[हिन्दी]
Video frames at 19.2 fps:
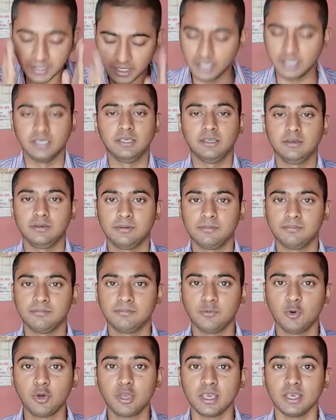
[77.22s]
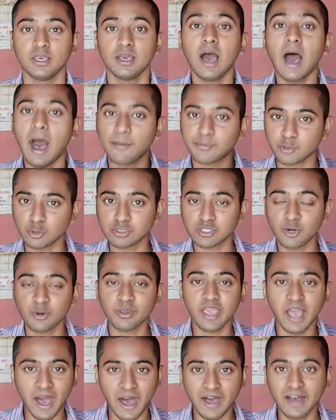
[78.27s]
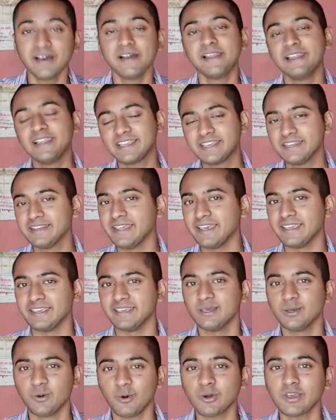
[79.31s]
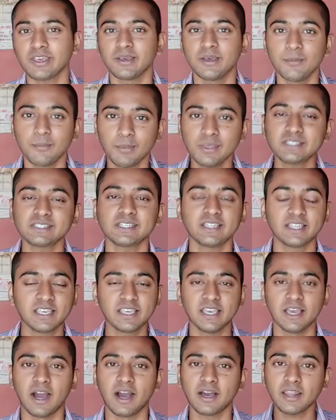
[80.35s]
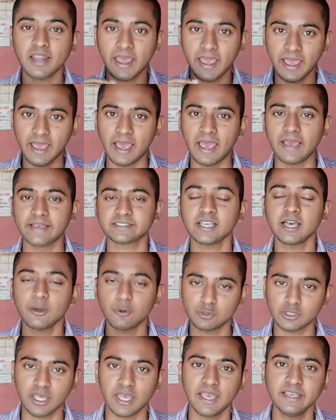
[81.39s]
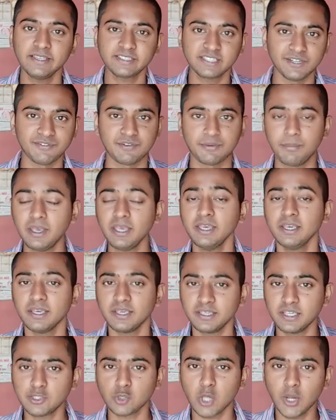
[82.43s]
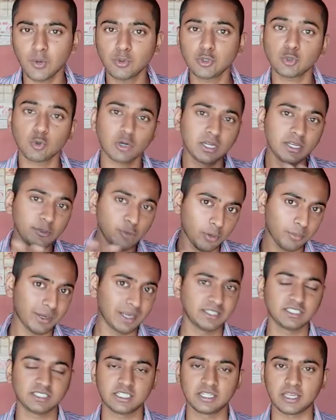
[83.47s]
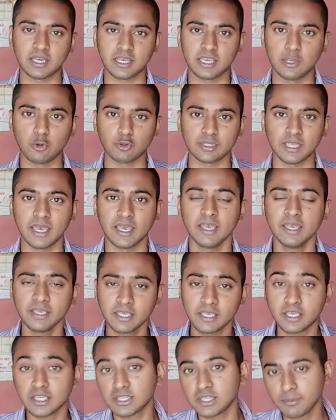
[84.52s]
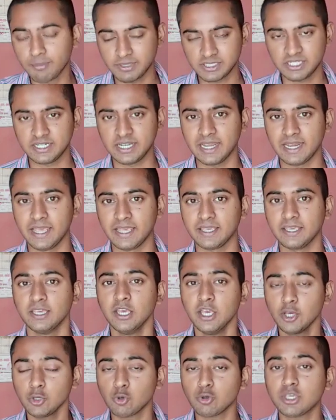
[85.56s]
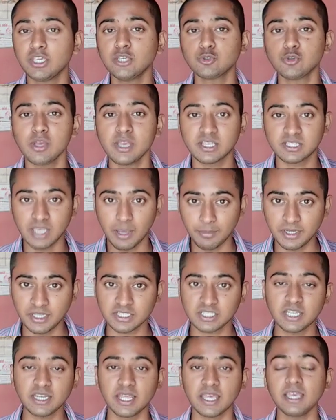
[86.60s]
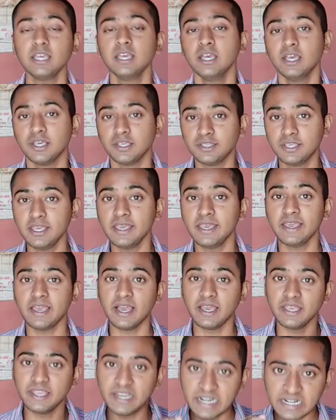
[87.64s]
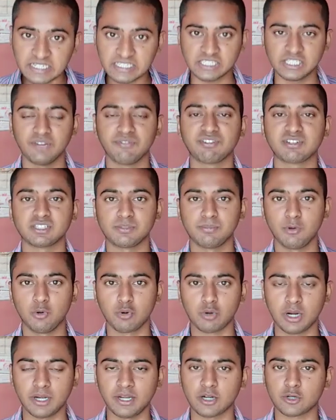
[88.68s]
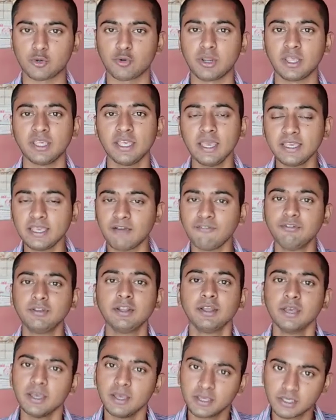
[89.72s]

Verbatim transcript: नहीं ओके okay, आप सोच रहे होंगे हाँ लेकिन नहीं ओके मीन्स देखिए अगर ऐसा होता है शिफ्ट में ये जो है वो टोटली नॉर्मलाइजेशन का खेल होता है कि कितनी परसेंटाइल आएगी क्योंकि ये जो एग्जामिनेशन है ये एट शिफ्ट्स में हो कंडक्ट हो रही है या फिर